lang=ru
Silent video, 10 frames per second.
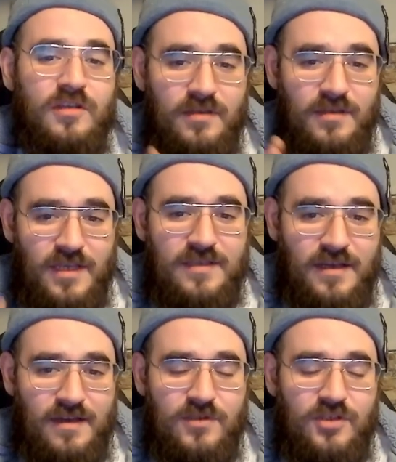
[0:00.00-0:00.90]

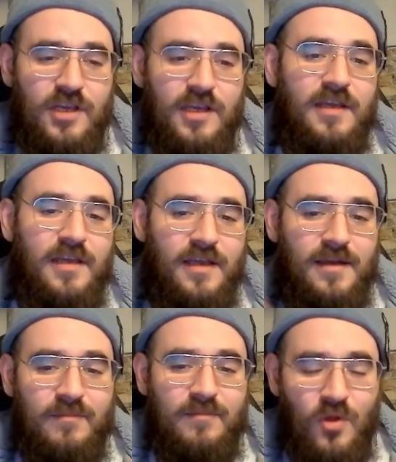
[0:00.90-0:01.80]
несколько вещей.
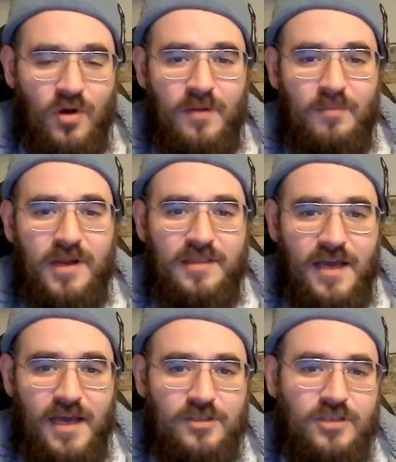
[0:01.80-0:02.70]
Много
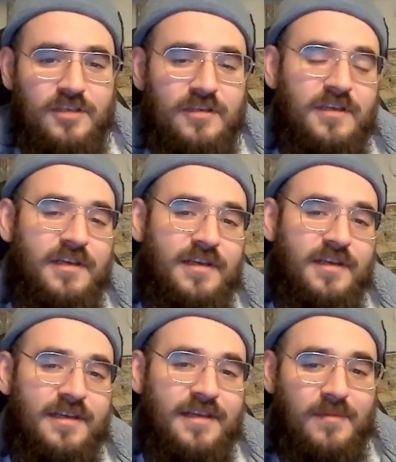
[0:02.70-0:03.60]
продаж,
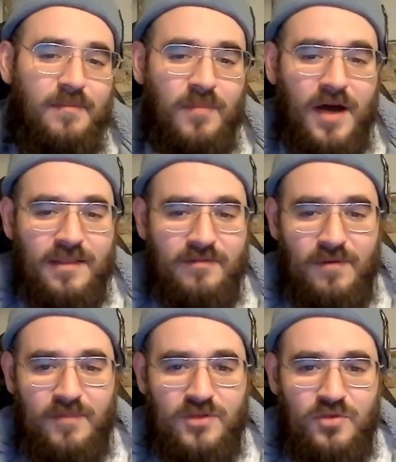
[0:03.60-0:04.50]
э, бан в
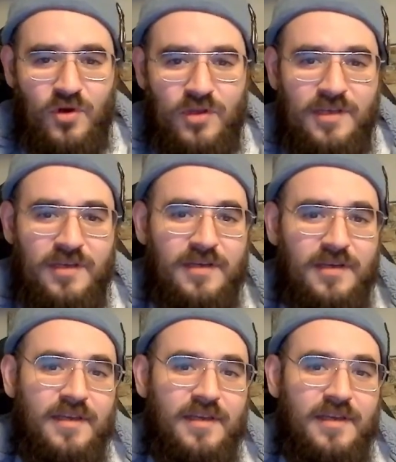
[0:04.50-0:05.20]
Амазоне.